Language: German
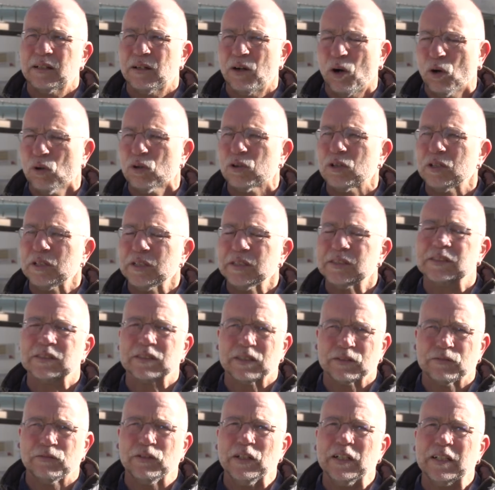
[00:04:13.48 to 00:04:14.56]

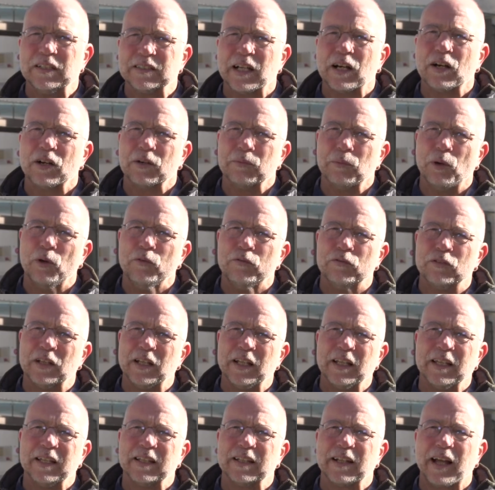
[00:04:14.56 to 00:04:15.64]
Allerdings vieles auch im
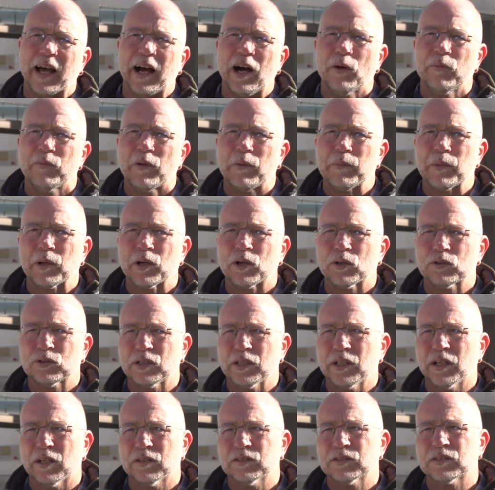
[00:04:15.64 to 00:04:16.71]
öffentlichen Raum, wenn man Gott
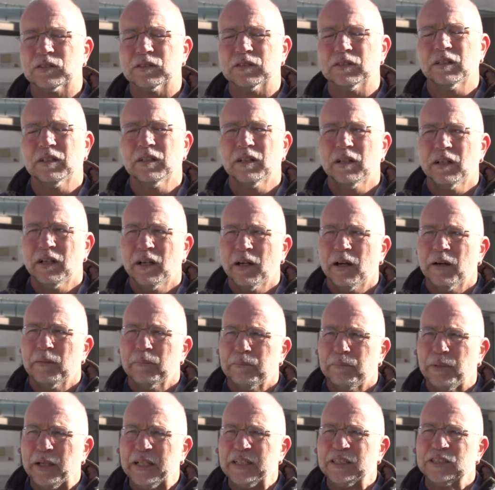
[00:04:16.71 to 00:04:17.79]
die ganzen
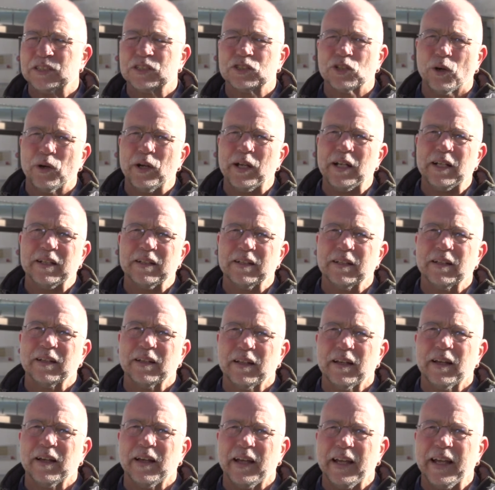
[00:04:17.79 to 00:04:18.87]
Pechsäulen
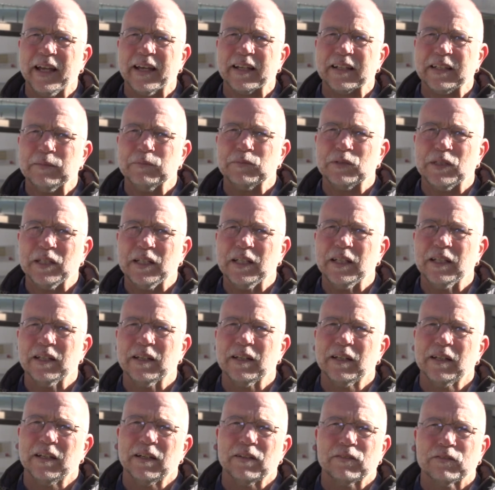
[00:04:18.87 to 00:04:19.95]
hernimmt, die
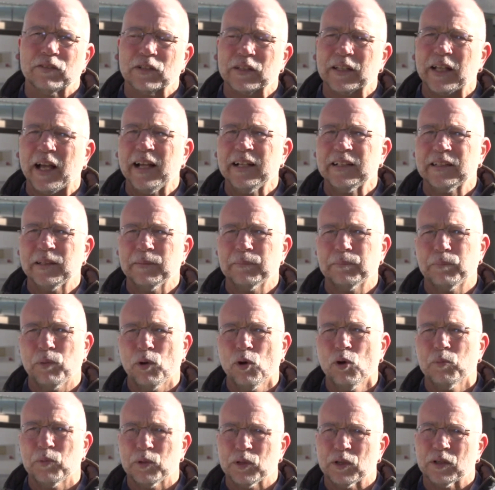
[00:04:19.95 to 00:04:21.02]
verteilt in
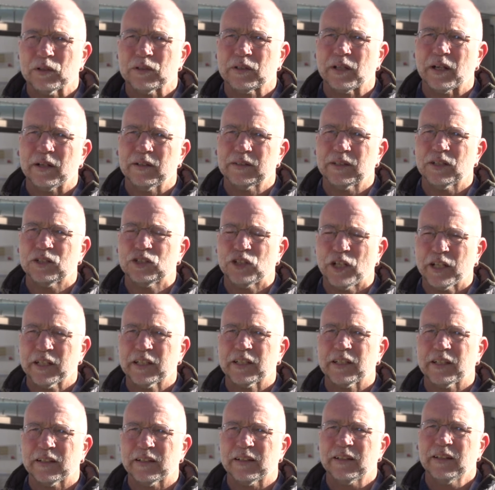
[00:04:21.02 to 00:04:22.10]
Böhmen und heute
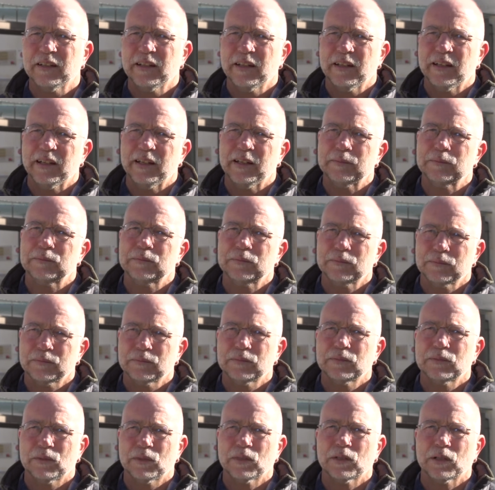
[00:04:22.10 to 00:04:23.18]
Tschechien in,
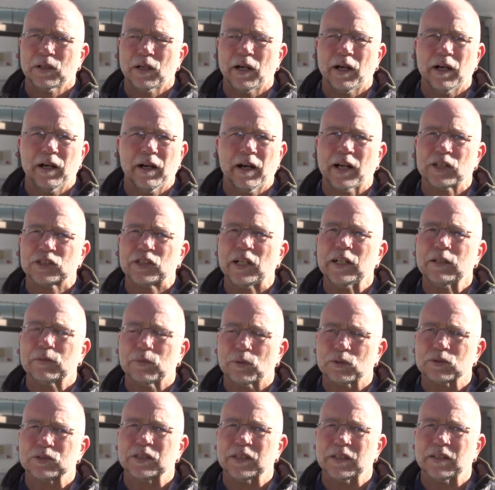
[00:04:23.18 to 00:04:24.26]
äh, erstellt
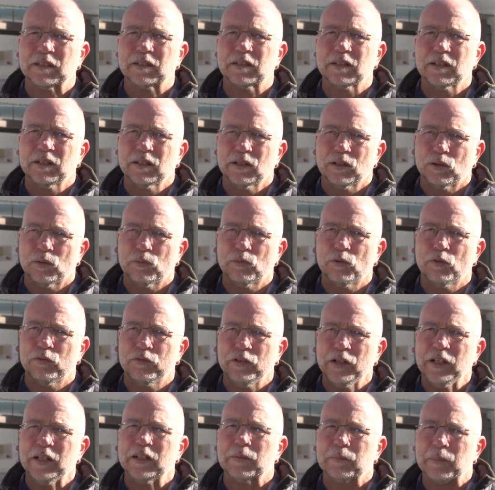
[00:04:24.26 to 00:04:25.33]
worden sind und wo
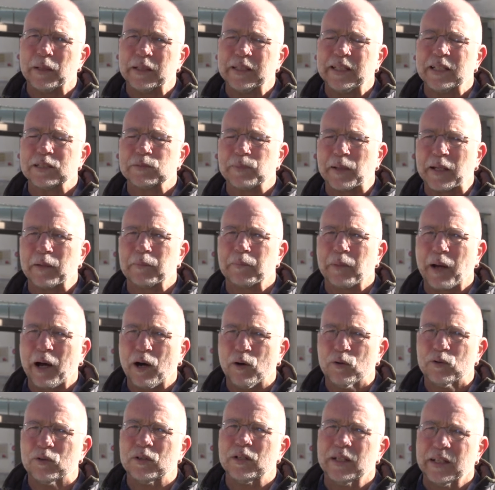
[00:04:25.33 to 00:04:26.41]
viel der Matthias Bernhard
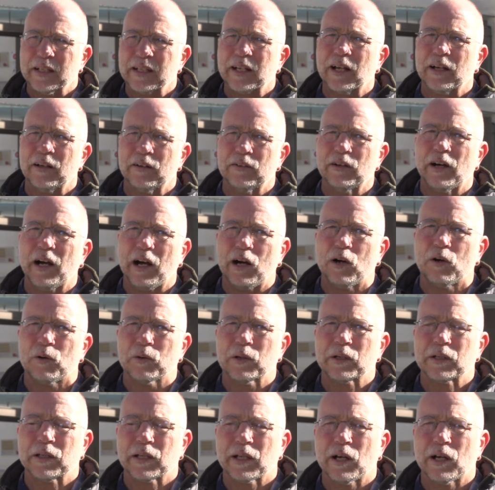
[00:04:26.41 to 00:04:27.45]
Braun ge äh,